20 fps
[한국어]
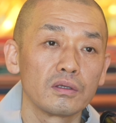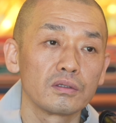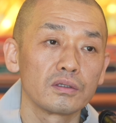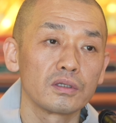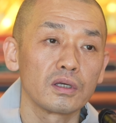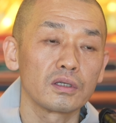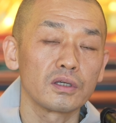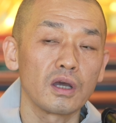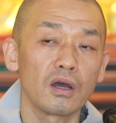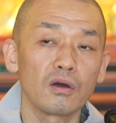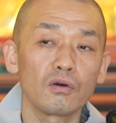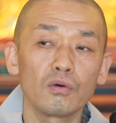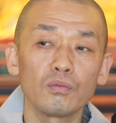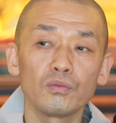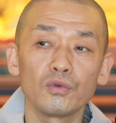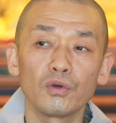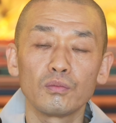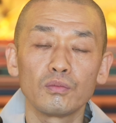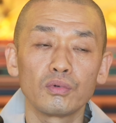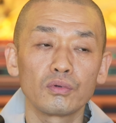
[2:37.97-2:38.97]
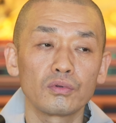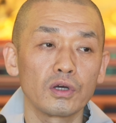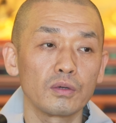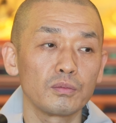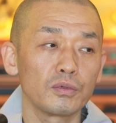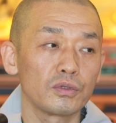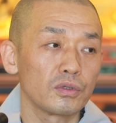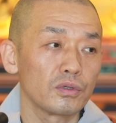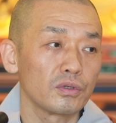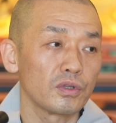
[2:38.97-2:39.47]
자, 장엄 연부를
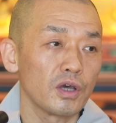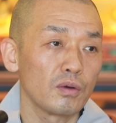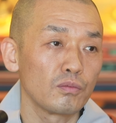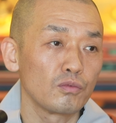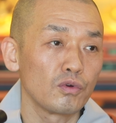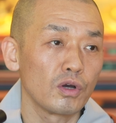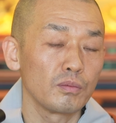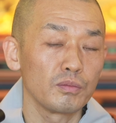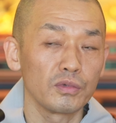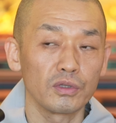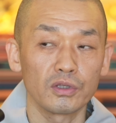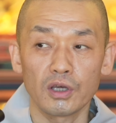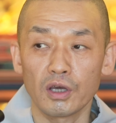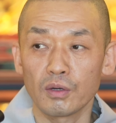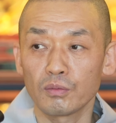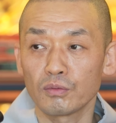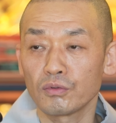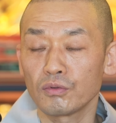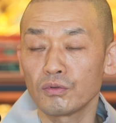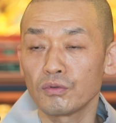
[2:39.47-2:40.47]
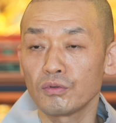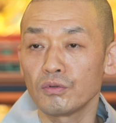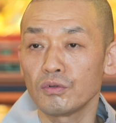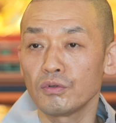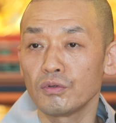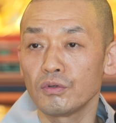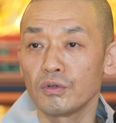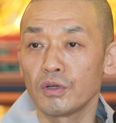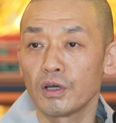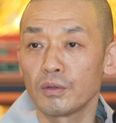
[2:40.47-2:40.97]
하면서 나무
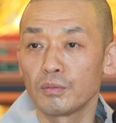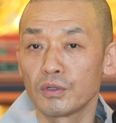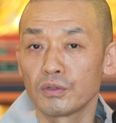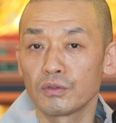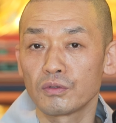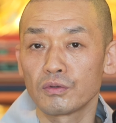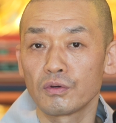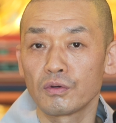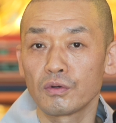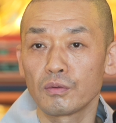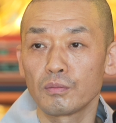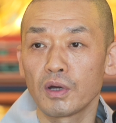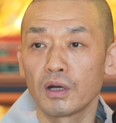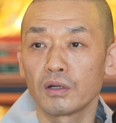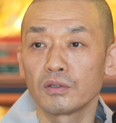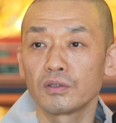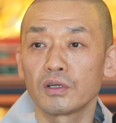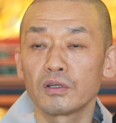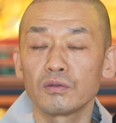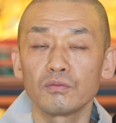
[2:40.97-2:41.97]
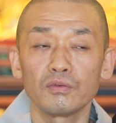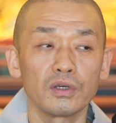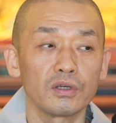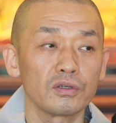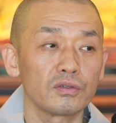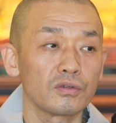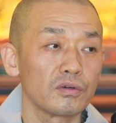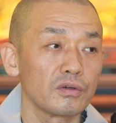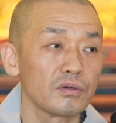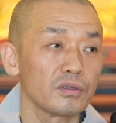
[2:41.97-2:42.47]
아미타불 하면서 망자를
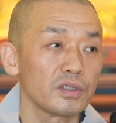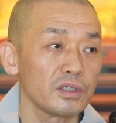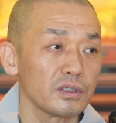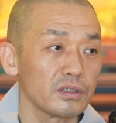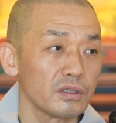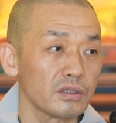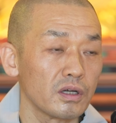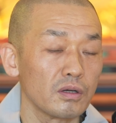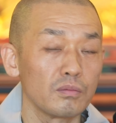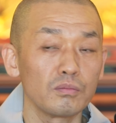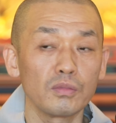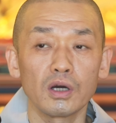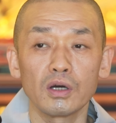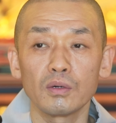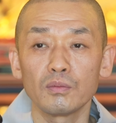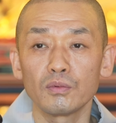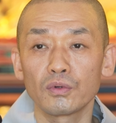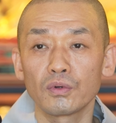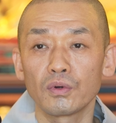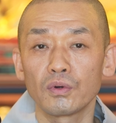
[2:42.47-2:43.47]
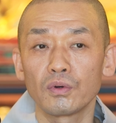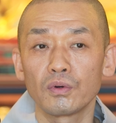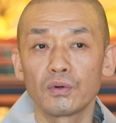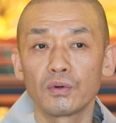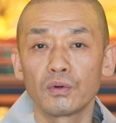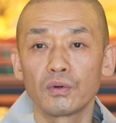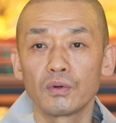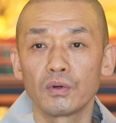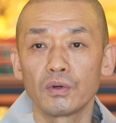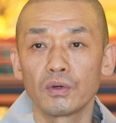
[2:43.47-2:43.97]
위해서 지극한 마음으로
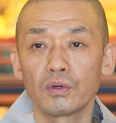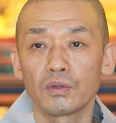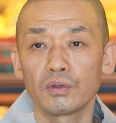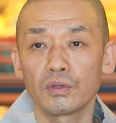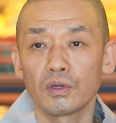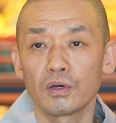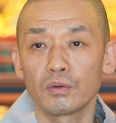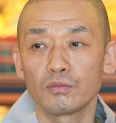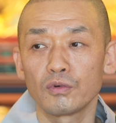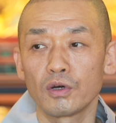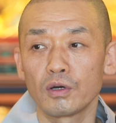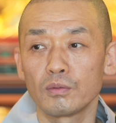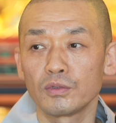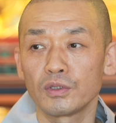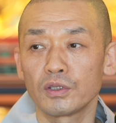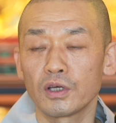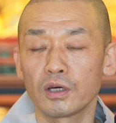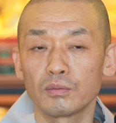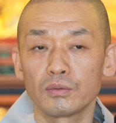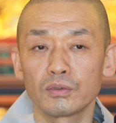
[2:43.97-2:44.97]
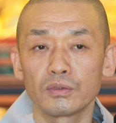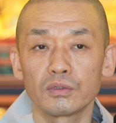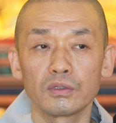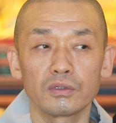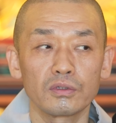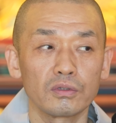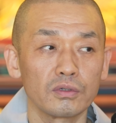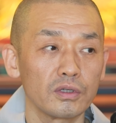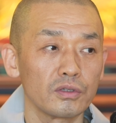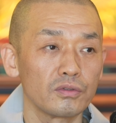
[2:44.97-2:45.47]
나무 아미타불을
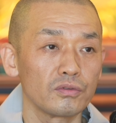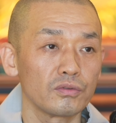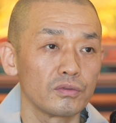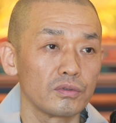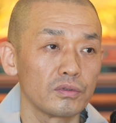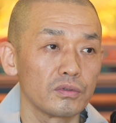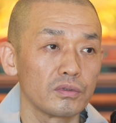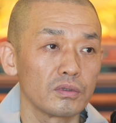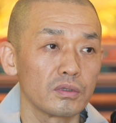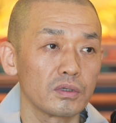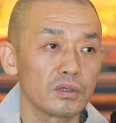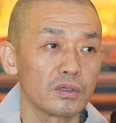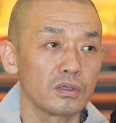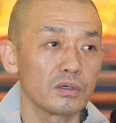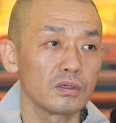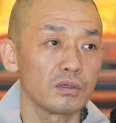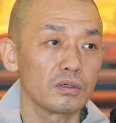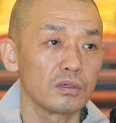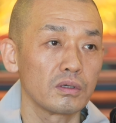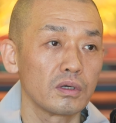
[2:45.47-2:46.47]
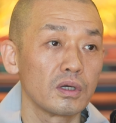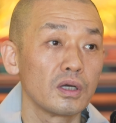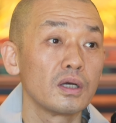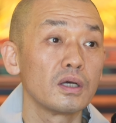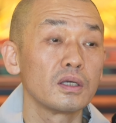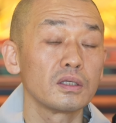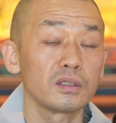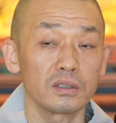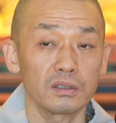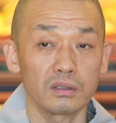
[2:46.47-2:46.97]
설해주는 그
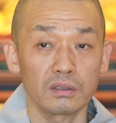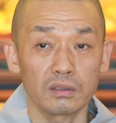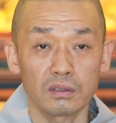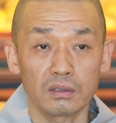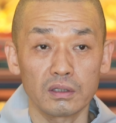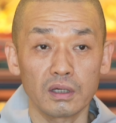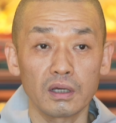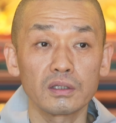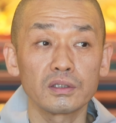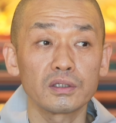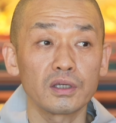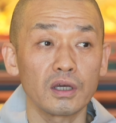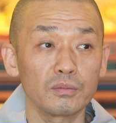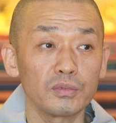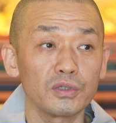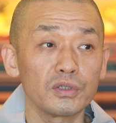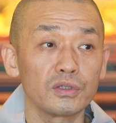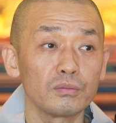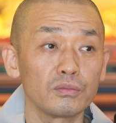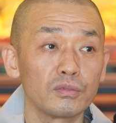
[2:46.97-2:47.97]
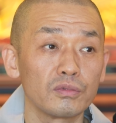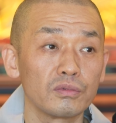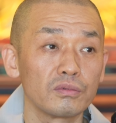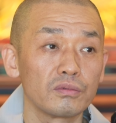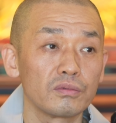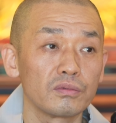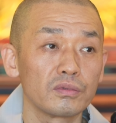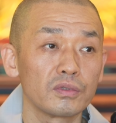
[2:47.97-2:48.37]
지극한 자비심은